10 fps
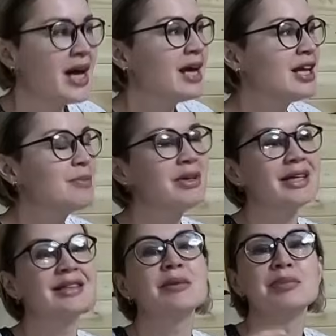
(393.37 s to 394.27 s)
Либо
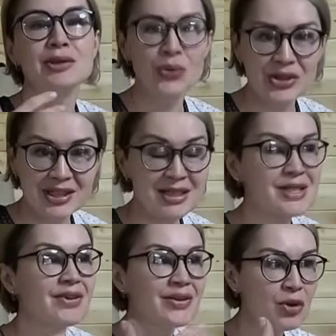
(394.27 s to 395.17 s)
это блогер
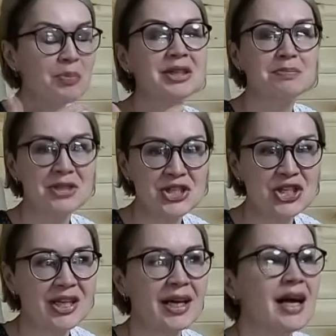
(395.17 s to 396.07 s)
своего
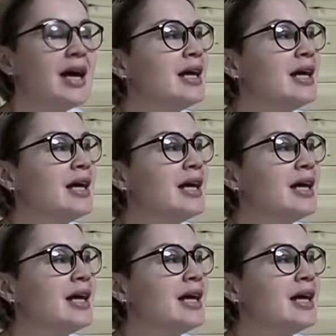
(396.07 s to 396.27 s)
подписчика,